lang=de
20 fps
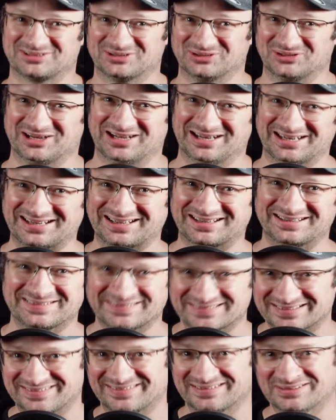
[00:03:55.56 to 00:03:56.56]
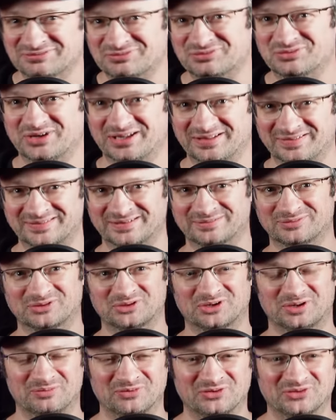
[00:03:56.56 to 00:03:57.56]
total krass. Als Influencer
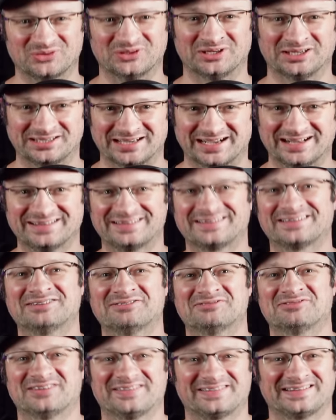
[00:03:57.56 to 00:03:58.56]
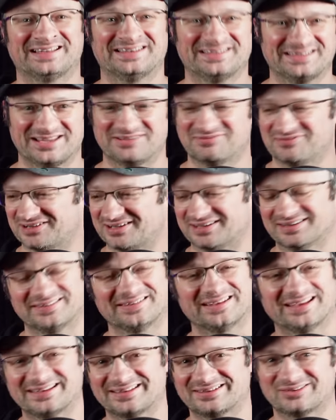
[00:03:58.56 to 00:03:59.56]
bekommst du den geilsten Versand ever.
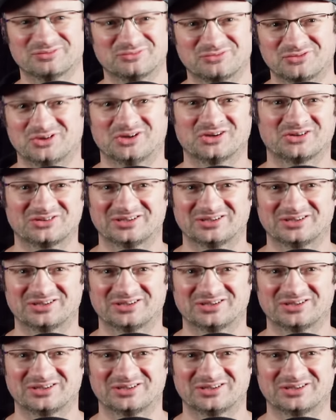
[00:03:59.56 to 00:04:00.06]
Ist echt sofort